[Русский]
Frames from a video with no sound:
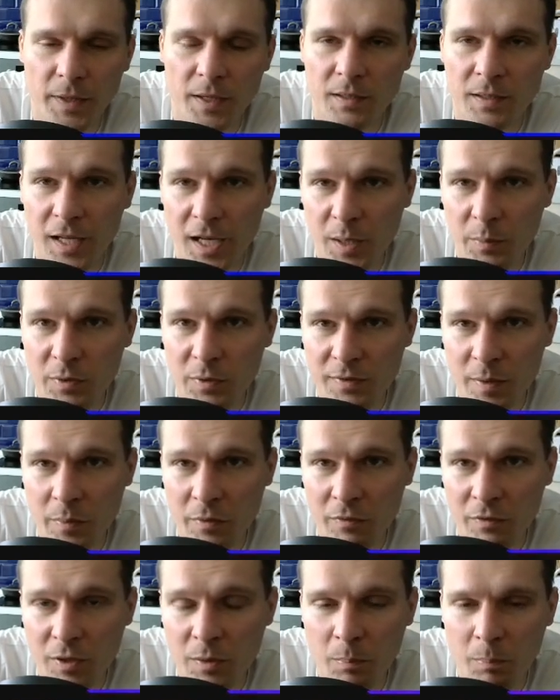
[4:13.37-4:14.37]
Далее мы с вами
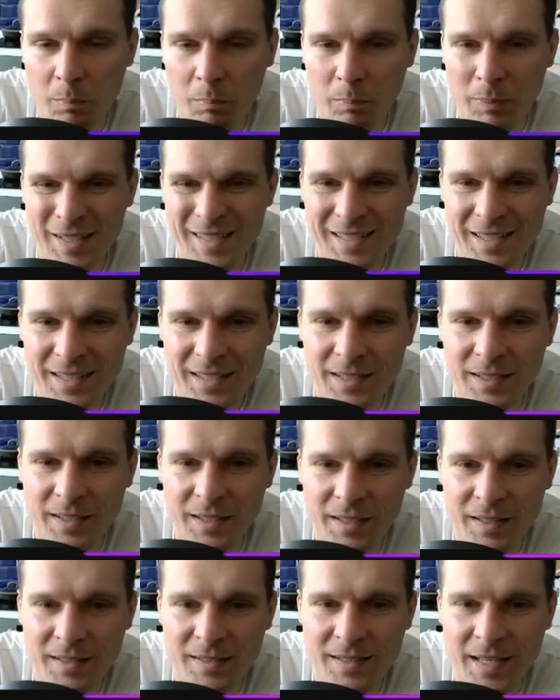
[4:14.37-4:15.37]
видим последние
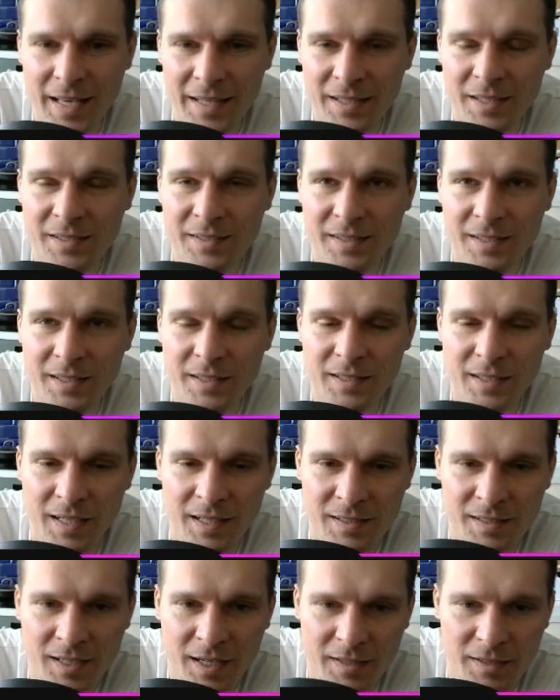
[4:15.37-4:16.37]
инсайдерские
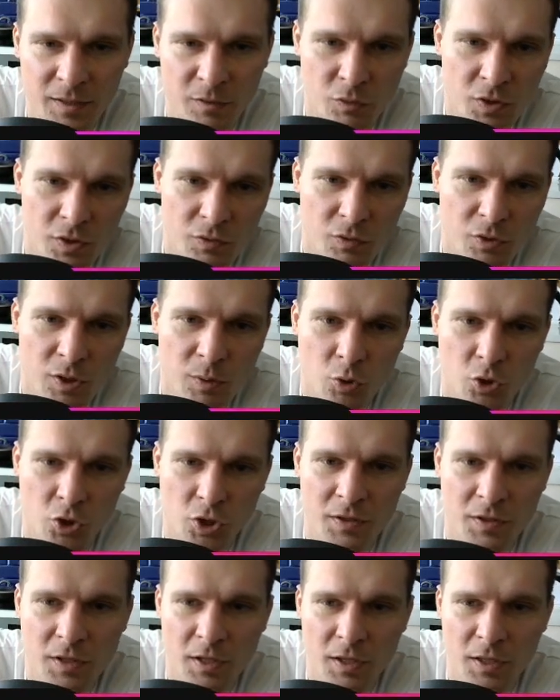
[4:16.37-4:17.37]
транзакции. Вот здесь вот
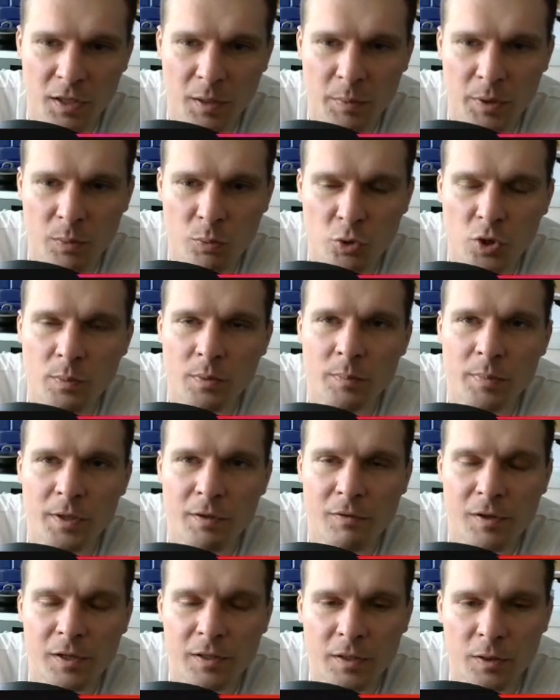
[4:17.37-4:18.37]
немножко съехало, потому что мы
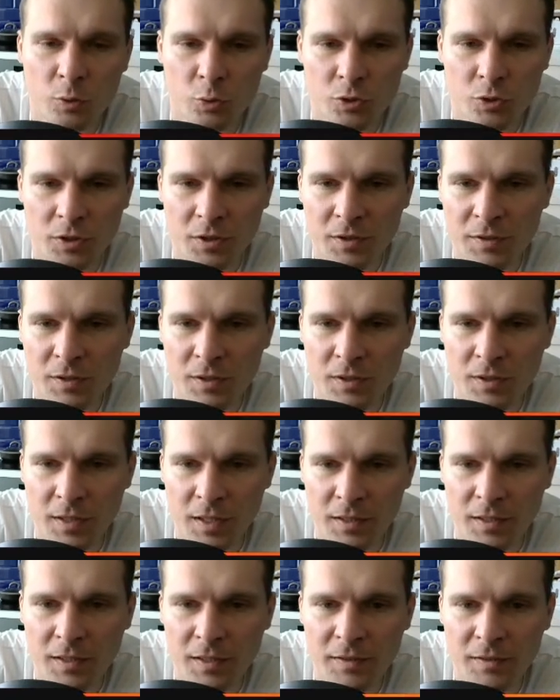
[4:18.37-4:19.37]
перевели на русский язык, на
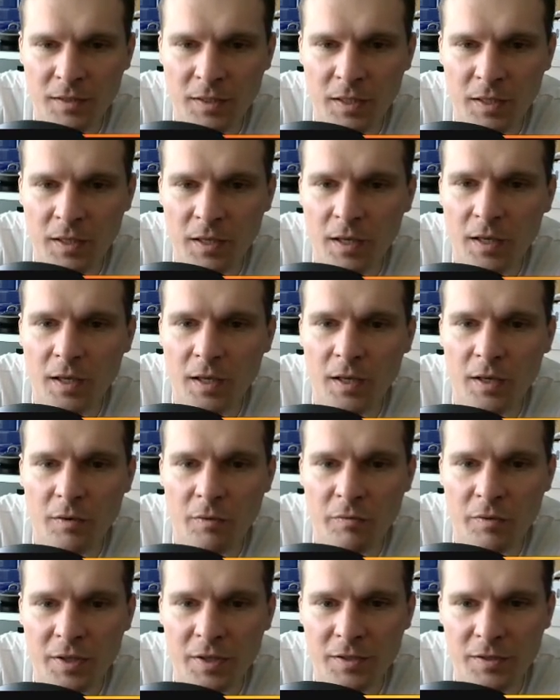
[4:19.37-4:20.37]
английской
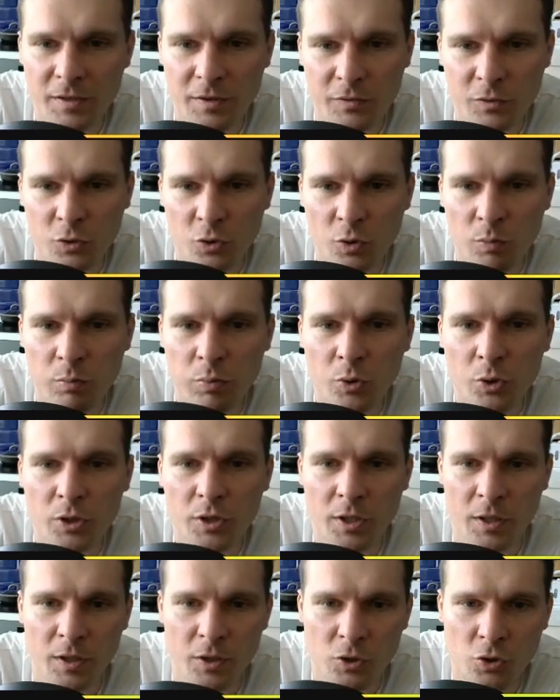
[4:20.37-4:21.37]
версии все будет
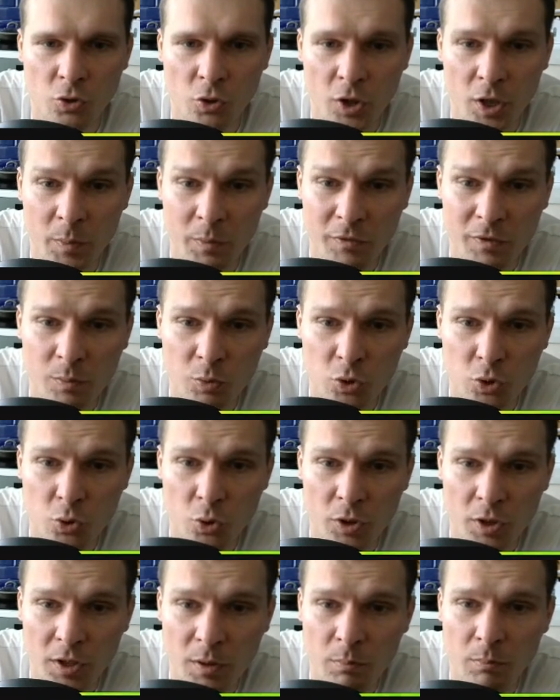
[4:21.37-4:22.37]
хорошо. И мы видим,
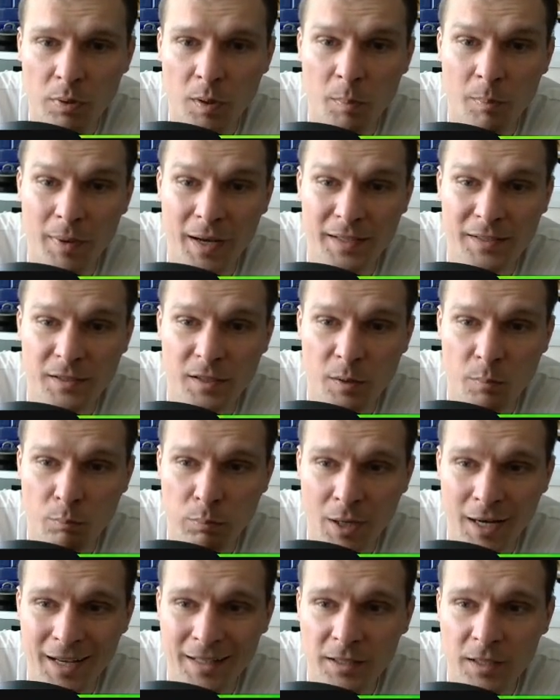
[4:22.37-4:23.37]
что Кимбл Маск,
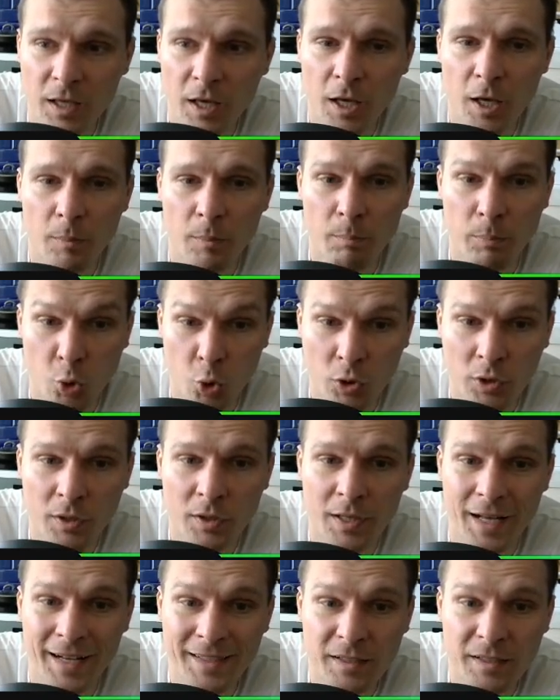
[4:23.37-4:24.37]
брат,
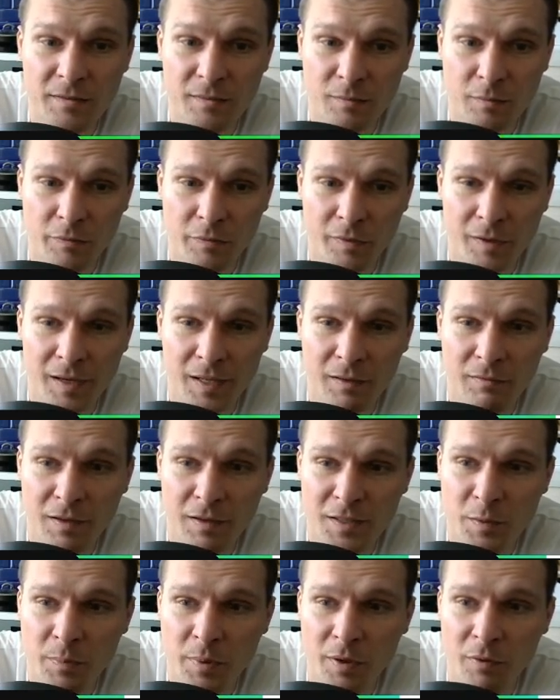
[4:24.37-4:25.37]
продал 11 февраля
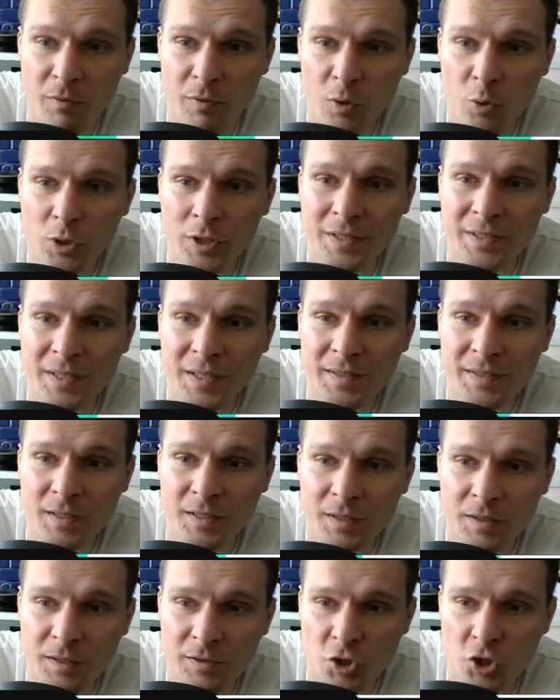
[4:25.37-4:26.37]
2021 года
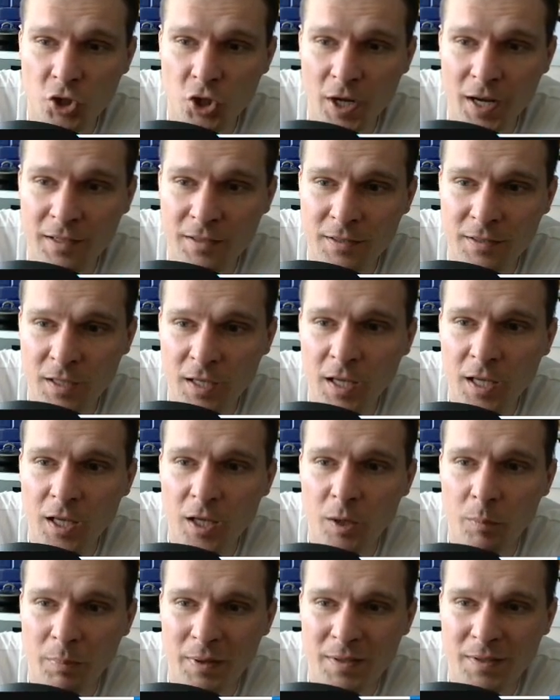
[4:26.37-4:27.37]
30 тысяч акций
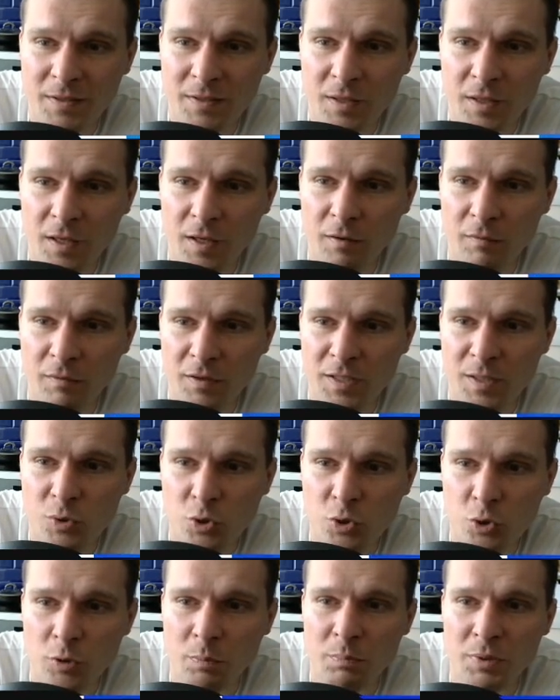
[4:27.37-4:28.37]
по цене
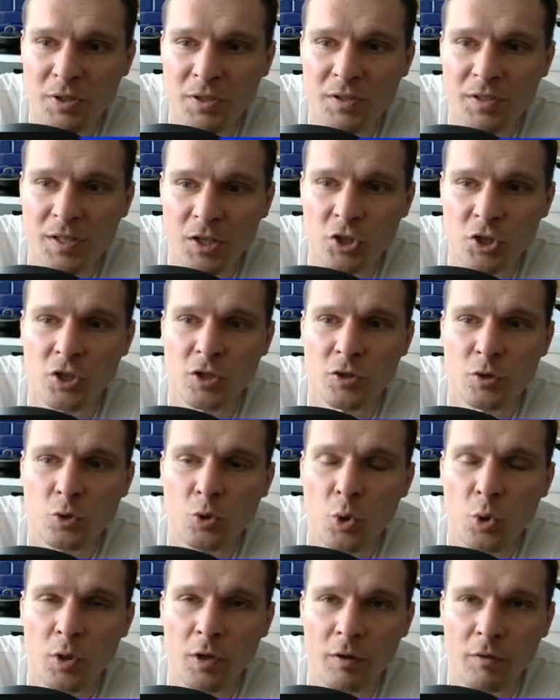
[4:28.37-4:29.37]
856
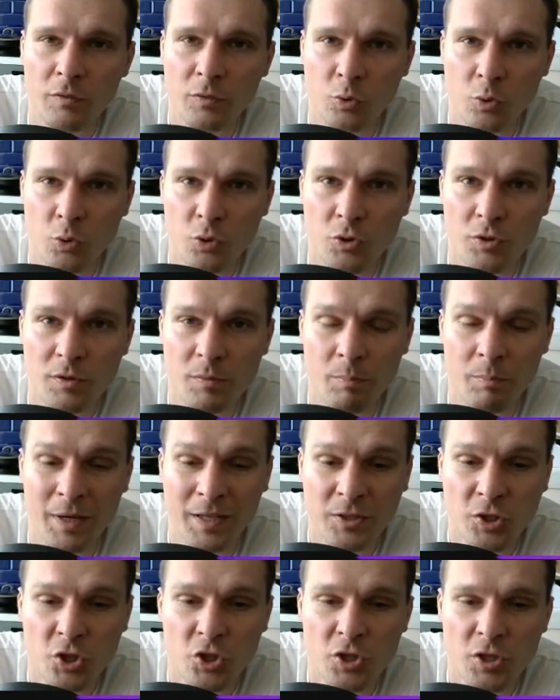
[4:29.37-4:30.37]
долларов, то есть
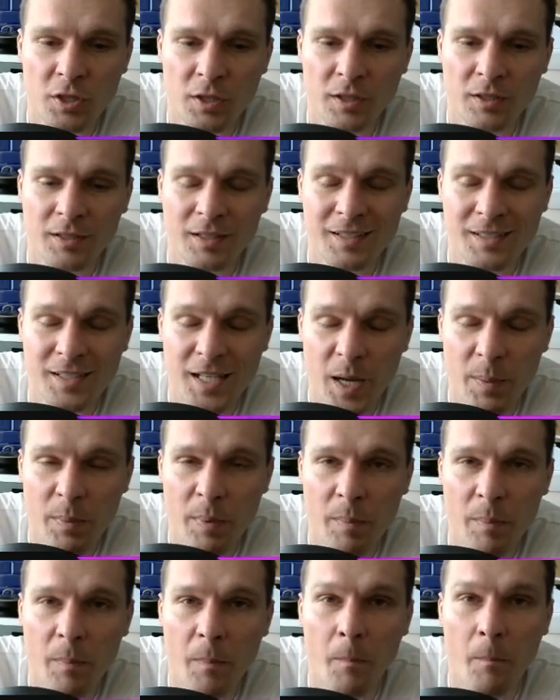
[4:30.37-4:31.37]
практически на
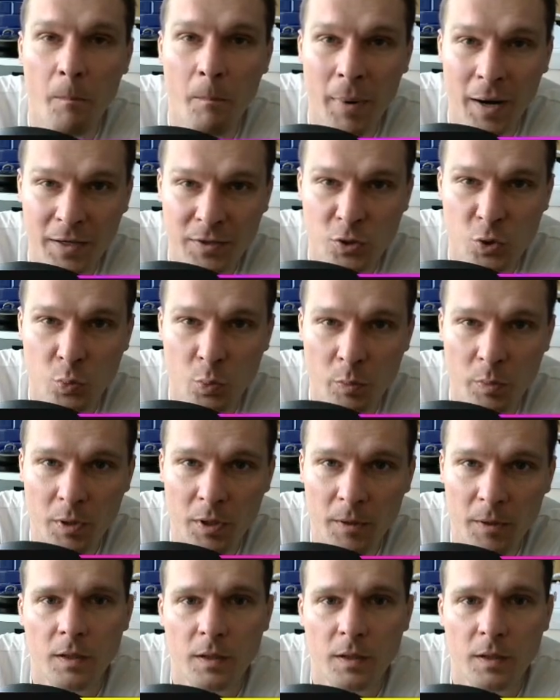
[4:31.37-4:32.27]
самом максимуме.